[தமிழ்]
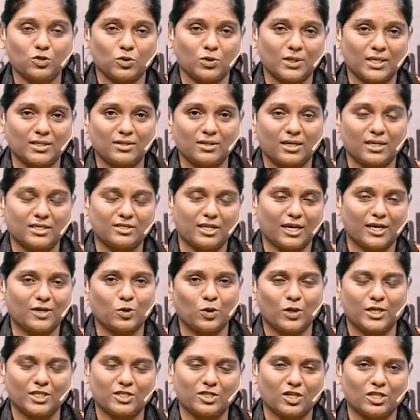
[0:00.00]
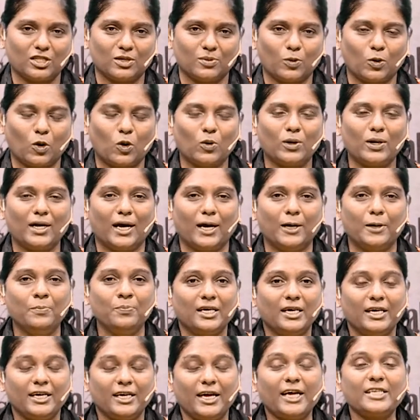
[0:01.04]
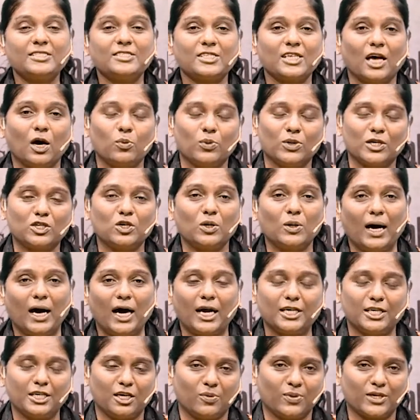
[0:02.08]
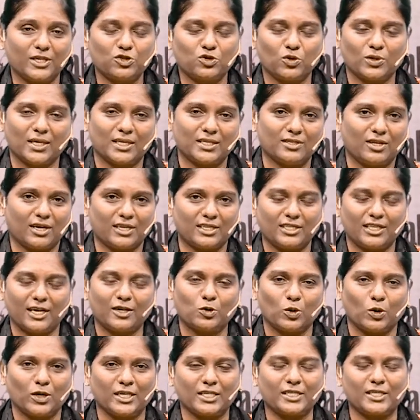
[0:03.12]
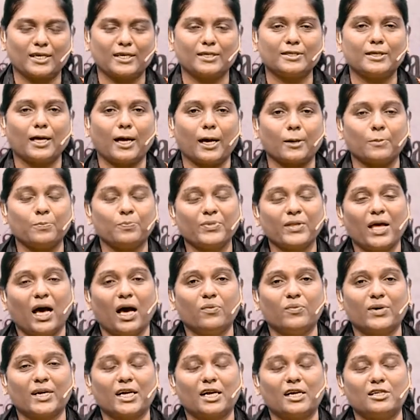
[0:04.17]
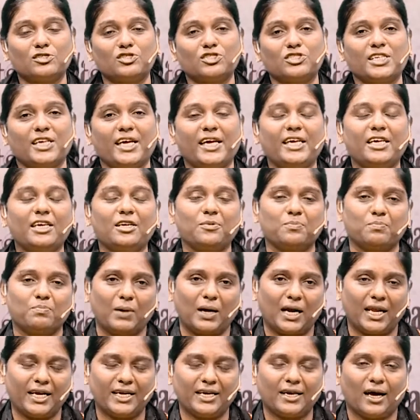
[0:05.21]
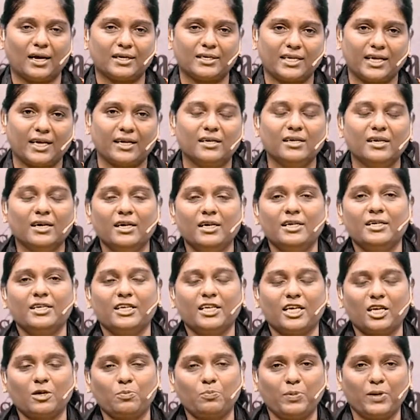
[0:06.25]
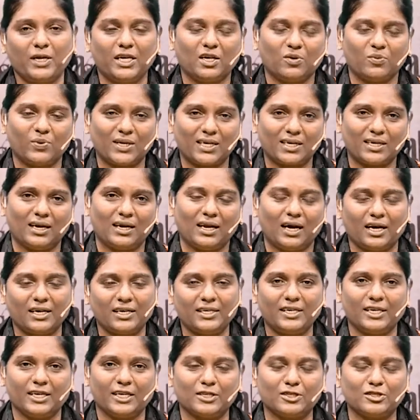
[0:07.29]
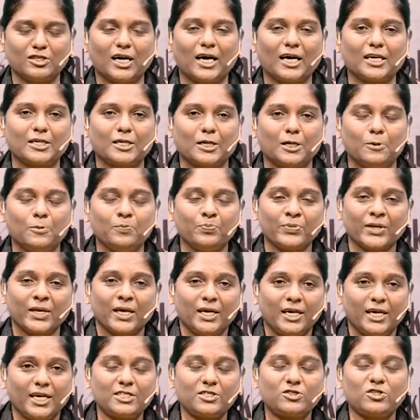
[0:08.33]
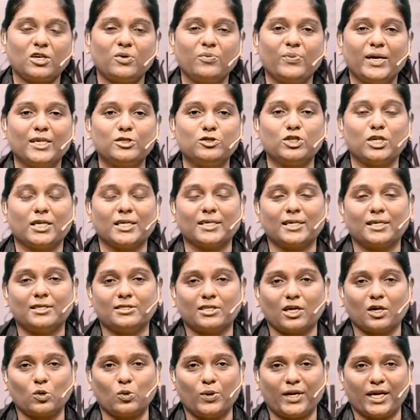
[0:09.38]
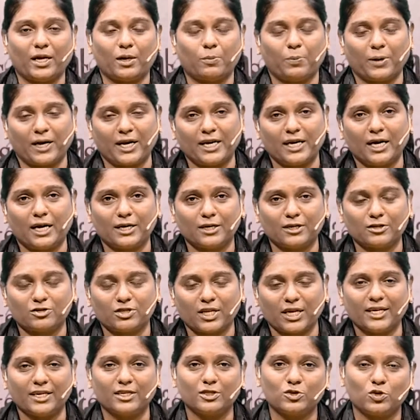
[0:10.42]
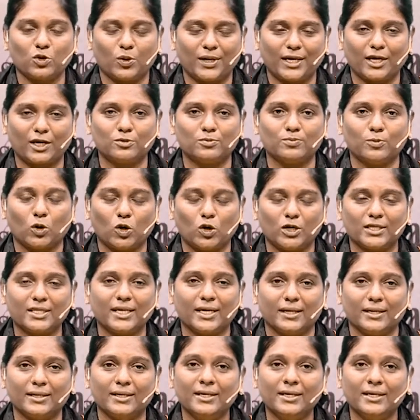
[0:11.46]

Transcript: சுதந்திரத்தை கொடுத்தது போல ஈசாவுக்கும் ஆண்டவர் சுதந்திரத்தை கொடுத்திருந்தார் அவர்கள் சீர் மலை நாட்டை நிரப்பினவர்களாய் இருந்தார்கள் இஸ்ரவேல் ஜனங்கள் தங்களுடைய பிரயாணத்தை தொடரும் பொழுது